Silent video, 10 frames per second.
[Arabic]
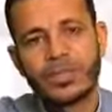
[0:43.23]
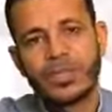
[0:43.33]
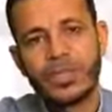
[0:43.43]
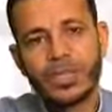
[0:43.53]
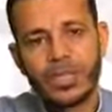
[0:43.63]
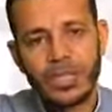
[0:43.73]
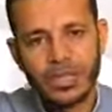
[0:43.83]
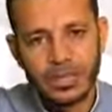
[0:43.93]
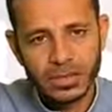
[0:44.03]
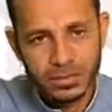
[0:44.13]

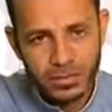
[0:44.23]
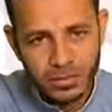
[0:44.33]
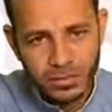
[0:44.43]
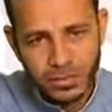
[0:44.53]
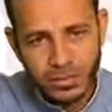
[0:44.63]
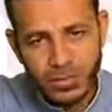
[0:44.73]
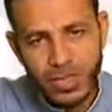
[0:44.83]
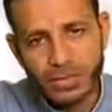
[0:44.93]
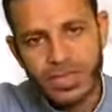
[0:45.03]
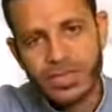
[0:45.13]

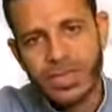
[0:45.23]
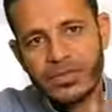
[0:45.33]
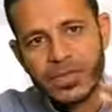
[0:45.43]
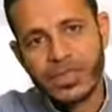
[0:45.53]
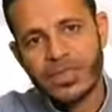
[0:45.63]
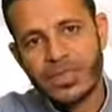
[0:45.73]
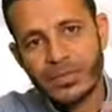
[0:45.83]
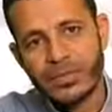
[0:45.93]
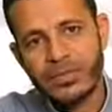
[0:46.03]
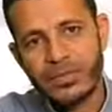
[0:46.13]
وكلما استغفر
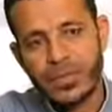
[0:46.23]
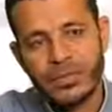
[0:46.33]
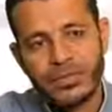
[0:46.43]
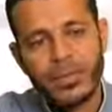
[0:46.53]
الإنسان ربه